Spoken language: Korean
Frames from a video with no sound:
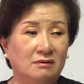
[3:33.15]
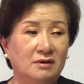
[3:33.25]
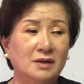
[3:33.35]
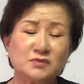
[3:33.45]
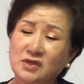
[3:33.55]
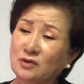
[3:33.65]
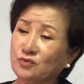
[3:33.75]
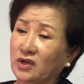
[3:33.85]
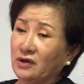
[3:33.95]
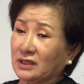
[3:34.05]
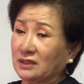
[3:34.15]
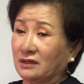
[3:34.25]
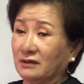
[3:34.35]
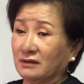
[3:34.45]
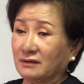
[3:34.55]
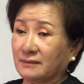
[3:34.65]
그럼 싸움 돼요 안 돼요?